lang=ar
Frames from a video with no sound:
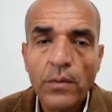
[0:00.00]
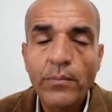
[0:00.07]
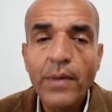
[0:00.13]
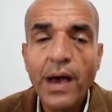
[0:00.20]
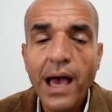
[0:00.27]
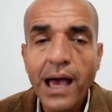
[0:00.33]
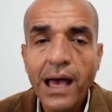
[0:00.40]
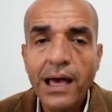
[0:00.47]

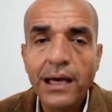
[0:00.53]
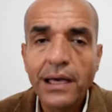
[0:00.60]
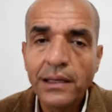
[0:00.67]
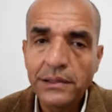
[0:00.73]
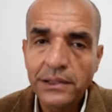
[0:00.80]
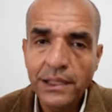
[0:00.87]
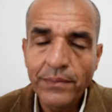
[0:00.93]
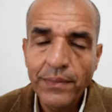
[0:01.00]
مع
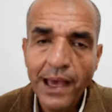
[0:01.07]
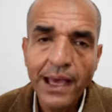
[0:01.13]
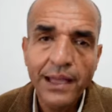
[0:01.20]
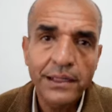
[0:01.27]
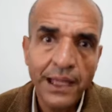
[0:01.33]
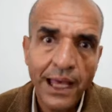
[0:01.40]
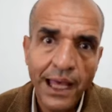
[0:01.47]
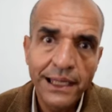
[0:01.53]
اتباع
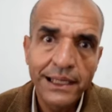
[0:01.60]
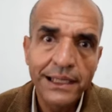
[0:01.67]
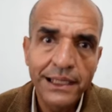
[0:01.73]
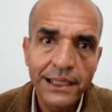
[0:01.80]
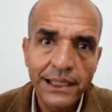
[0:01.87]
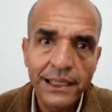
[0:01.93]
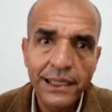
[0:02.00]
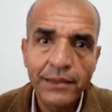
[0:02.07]
الحل
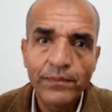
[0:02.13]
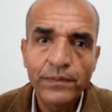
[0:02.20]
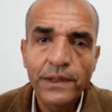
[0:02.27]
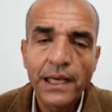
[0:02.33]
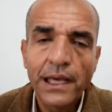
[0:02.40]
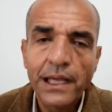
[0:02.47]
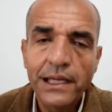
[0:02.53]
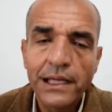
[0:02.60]
الايه
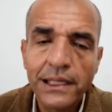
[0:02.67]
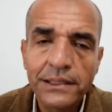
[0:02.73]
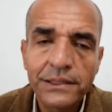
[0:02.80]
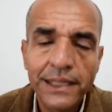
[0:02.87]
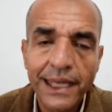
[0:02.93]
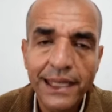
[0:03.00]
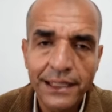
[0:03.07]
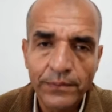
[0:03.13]

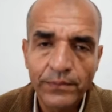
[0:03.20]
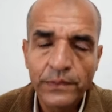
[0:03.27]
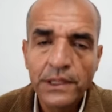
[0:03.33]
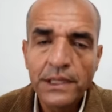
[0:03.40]
التاني